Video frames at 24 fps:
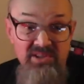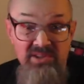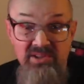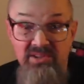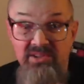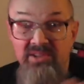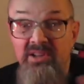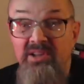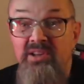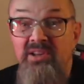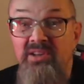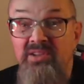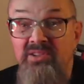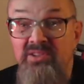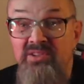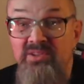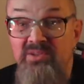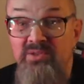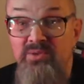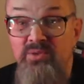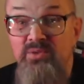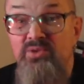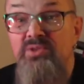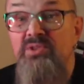И так как-то
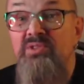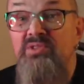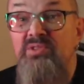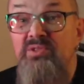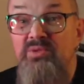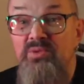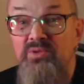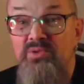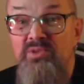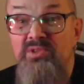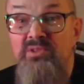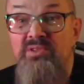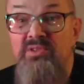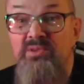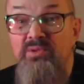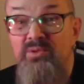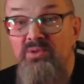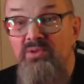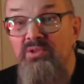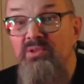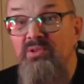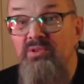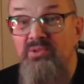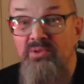слушал, слушал,
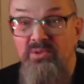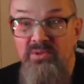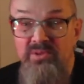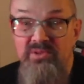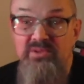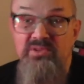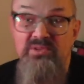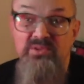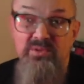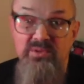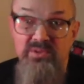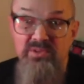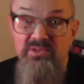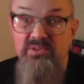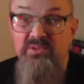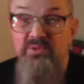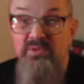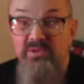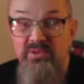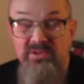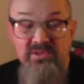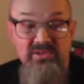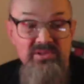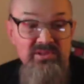слушал Дорс, Дорс,
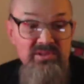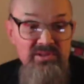Дорс.